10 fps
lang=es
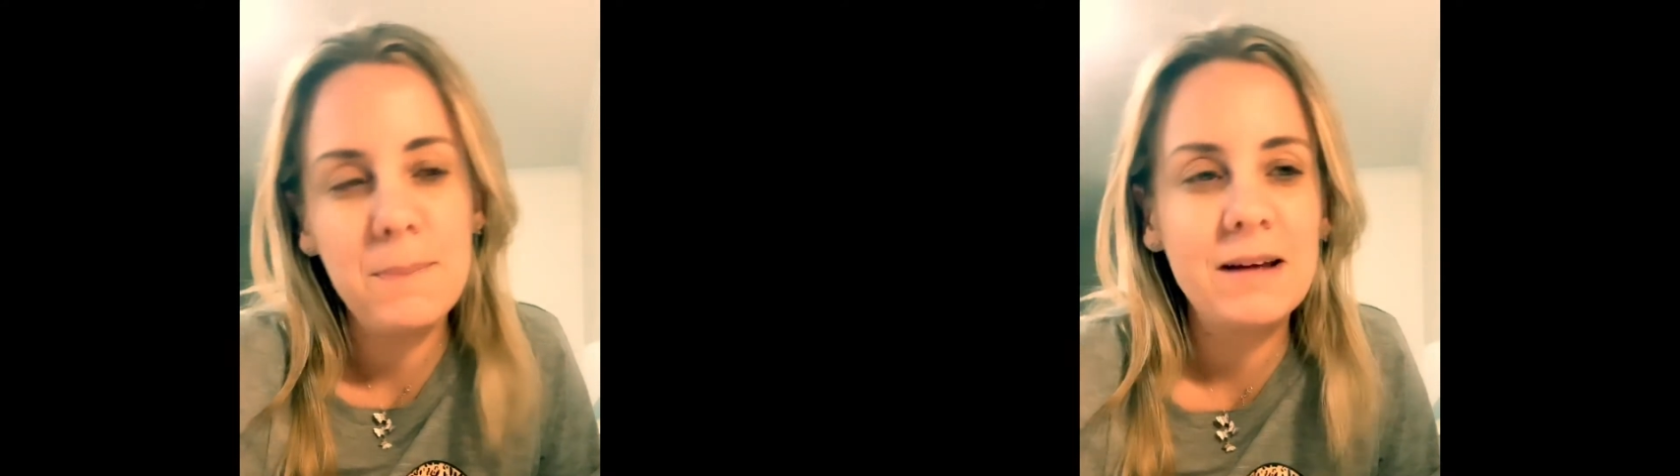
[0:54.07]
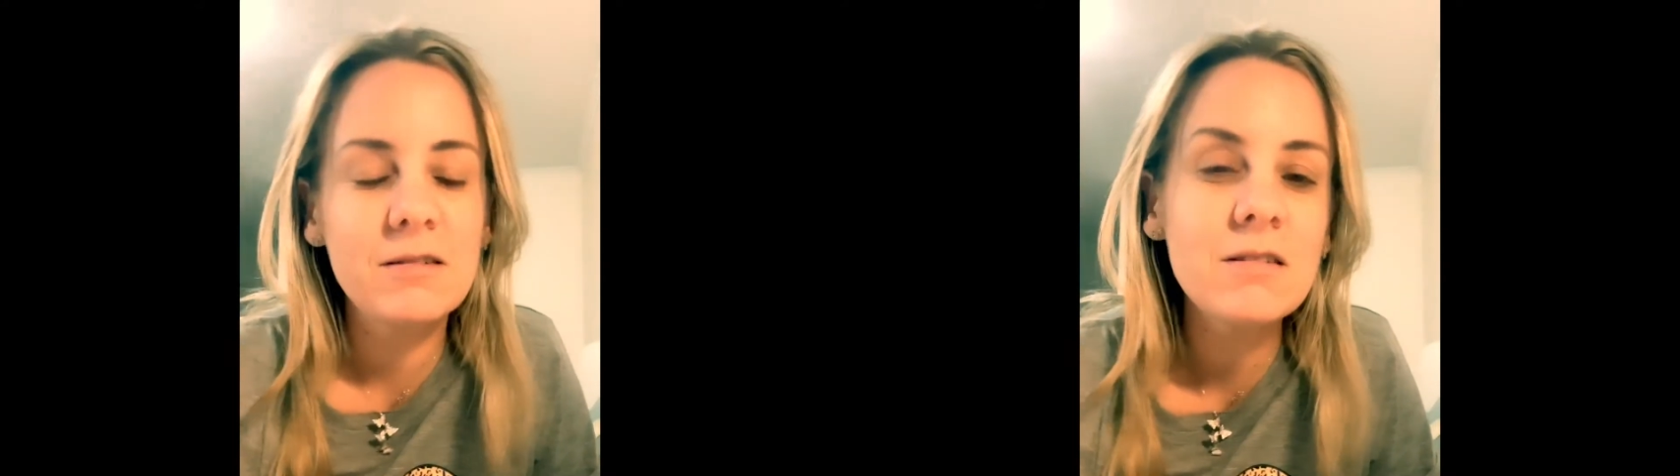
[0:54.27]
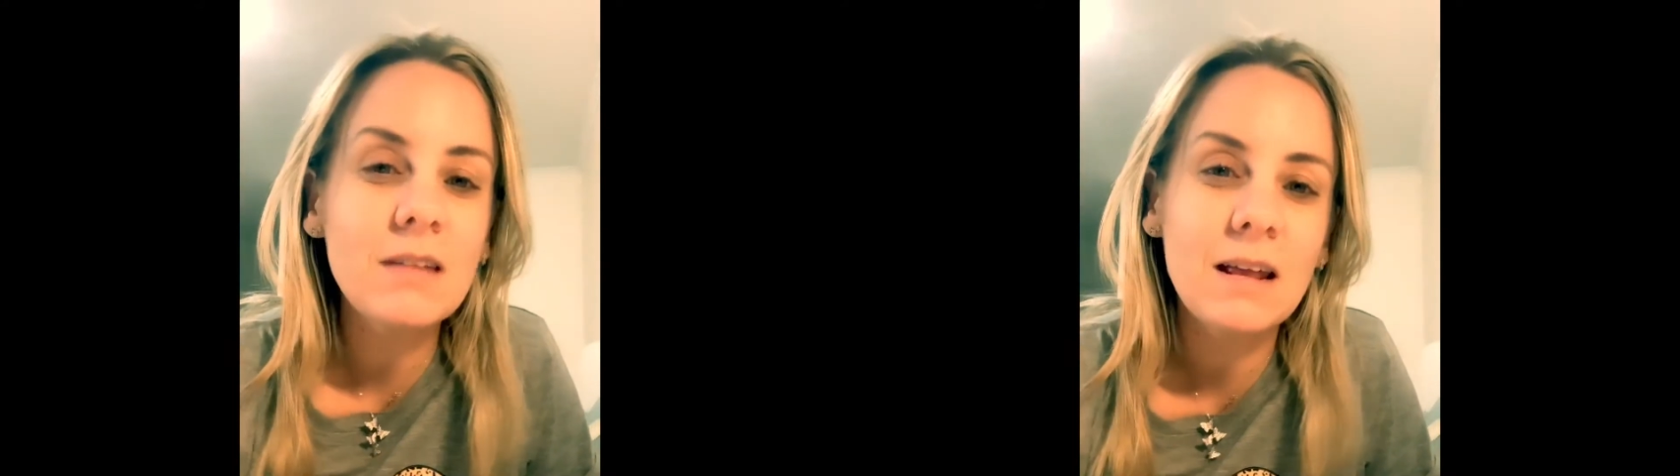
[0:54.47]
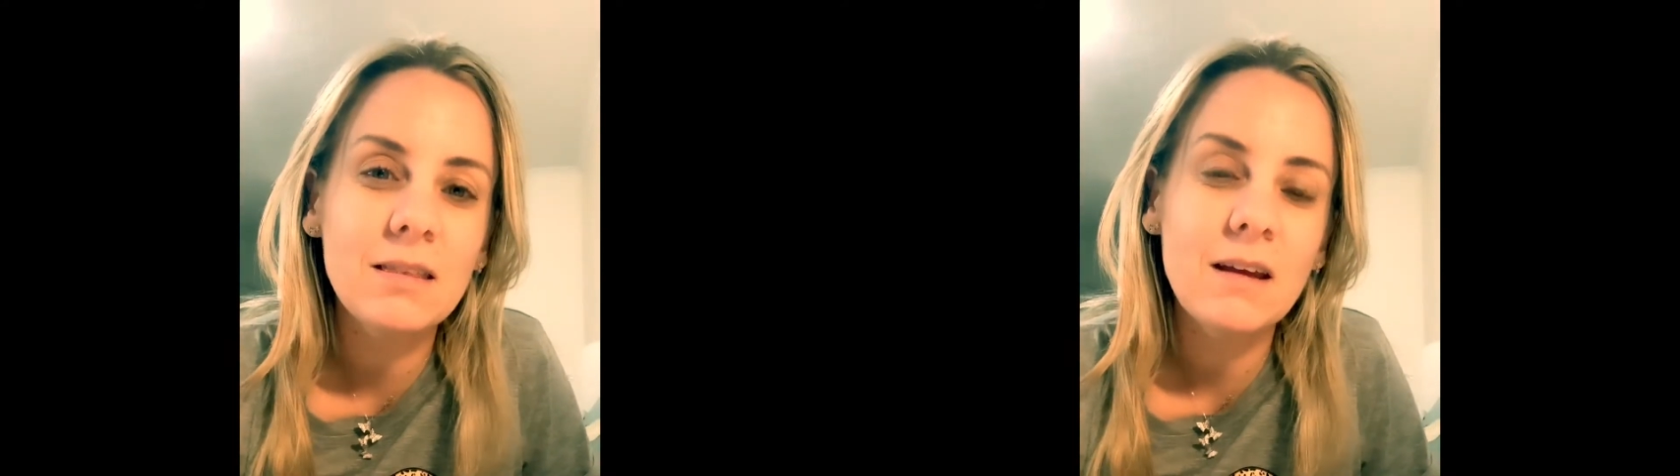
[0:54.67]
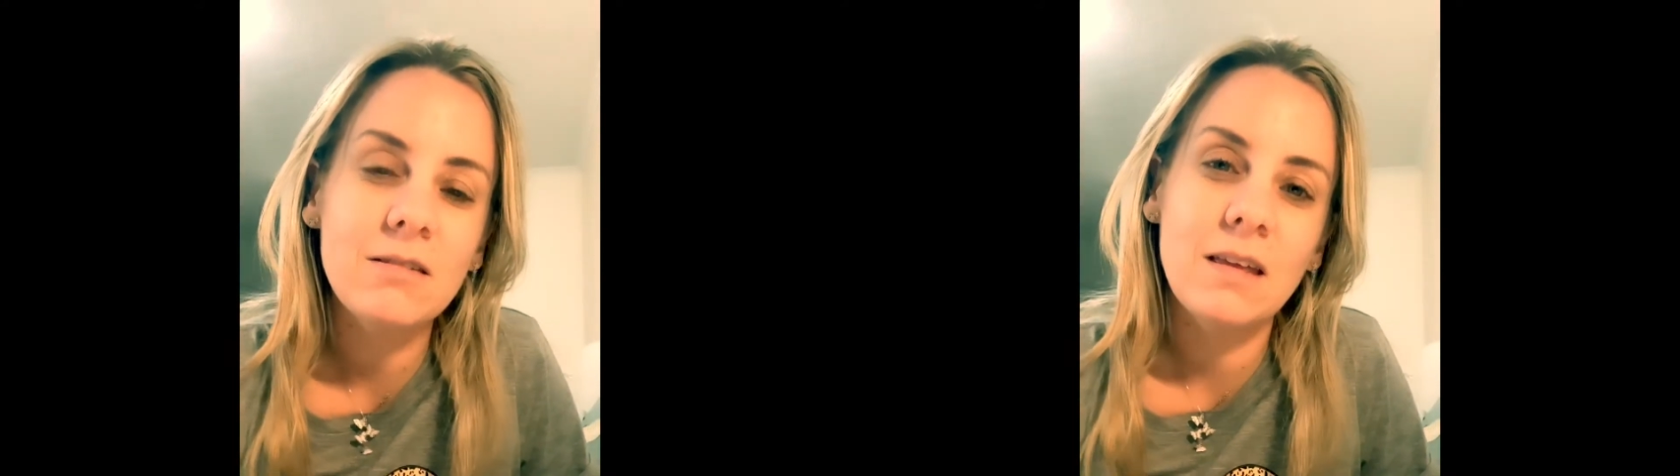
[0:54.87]

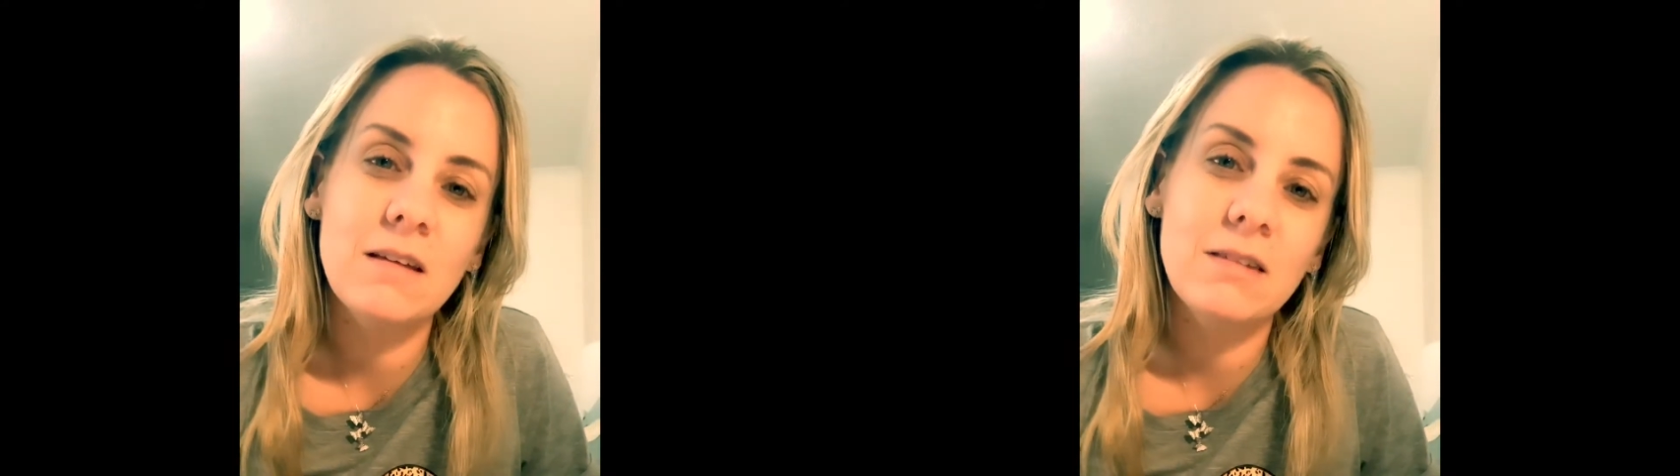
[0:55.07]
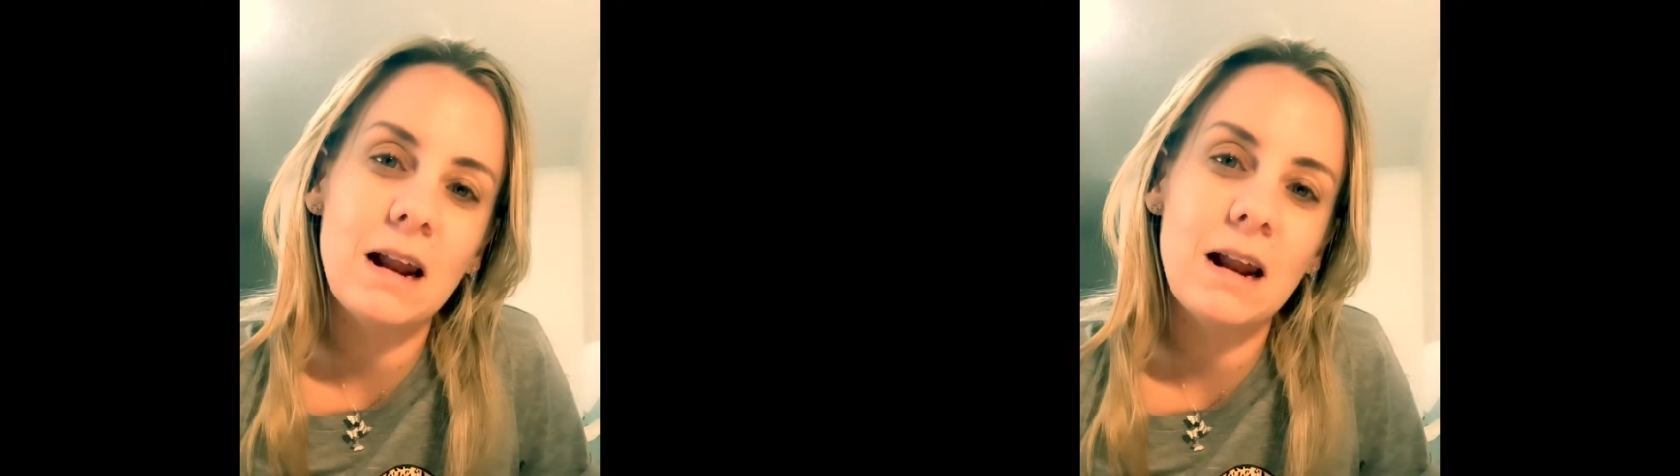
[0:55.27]
preexistente y se dice